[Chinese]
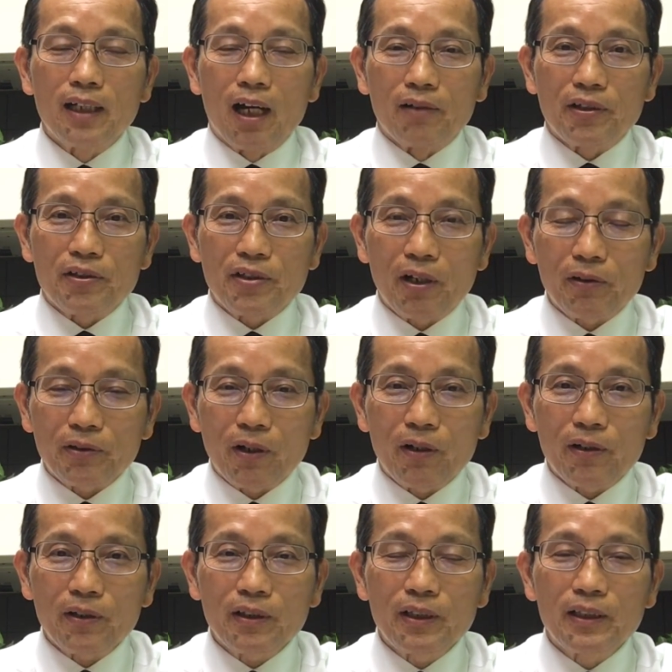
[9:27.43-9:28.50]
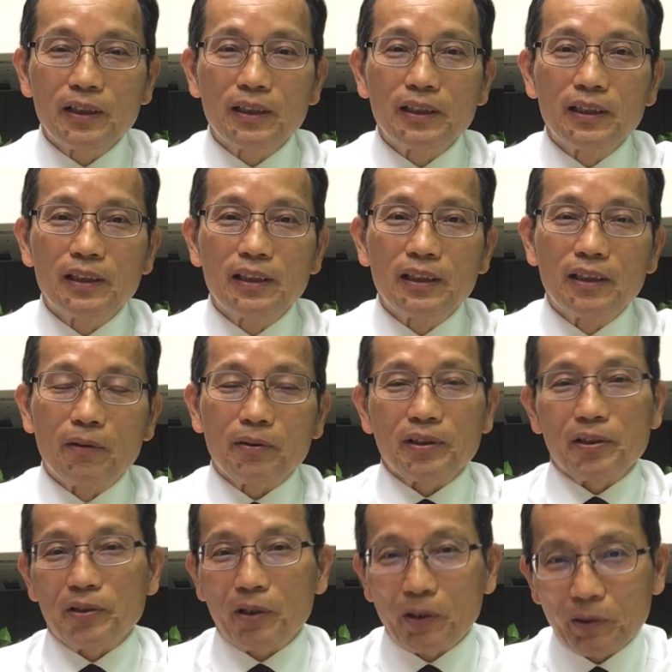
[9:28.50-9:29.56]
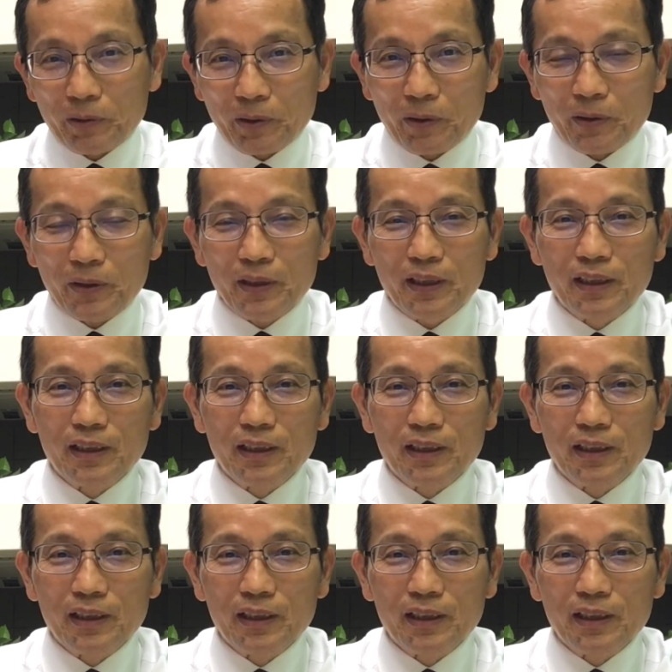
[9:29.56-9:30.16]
好的交通，或者是沟通，